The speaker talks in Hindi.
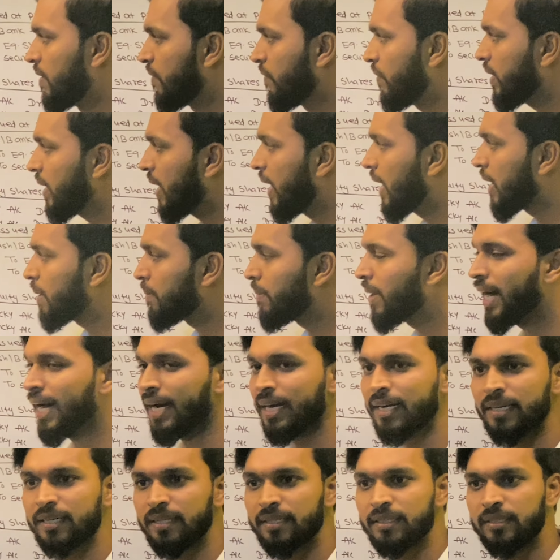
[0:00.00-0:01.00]
फिर
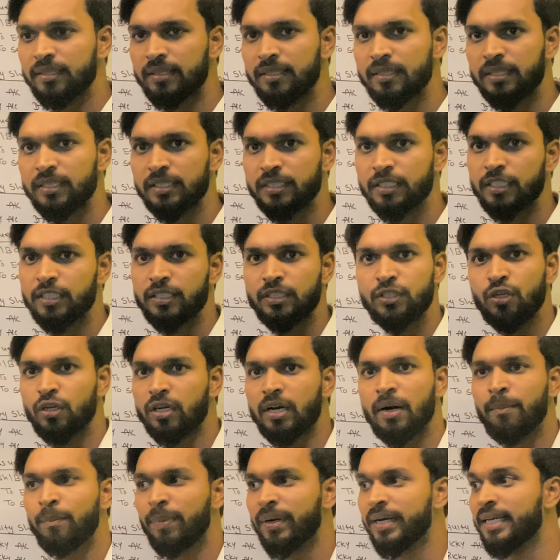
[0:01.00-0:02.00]
अनमार्क जो
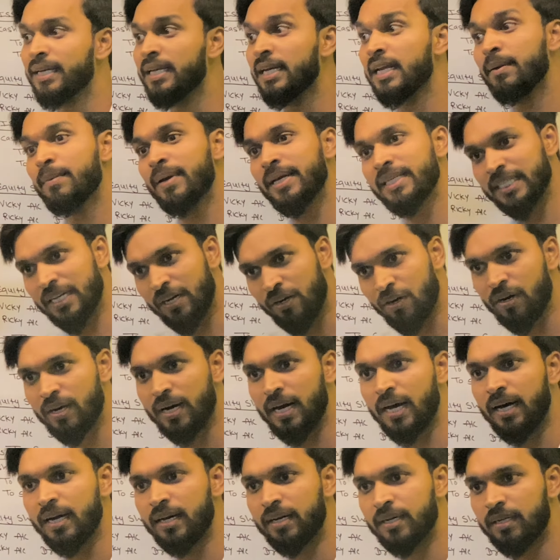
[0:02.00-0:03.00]
कंपनी ने बेचा
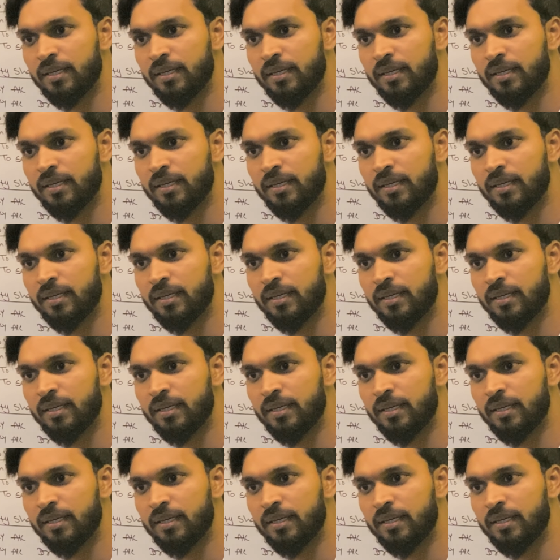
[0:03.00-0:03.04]
होगा